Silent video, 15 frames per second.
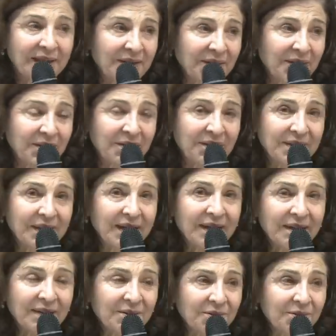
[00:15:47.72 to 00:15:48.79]
Euh, il y
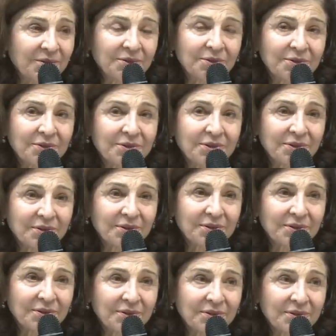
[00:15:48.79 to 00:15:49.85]
a une autre
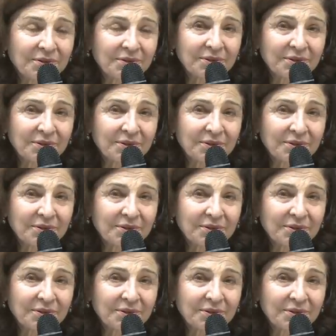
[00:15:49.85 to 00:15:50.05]
euh,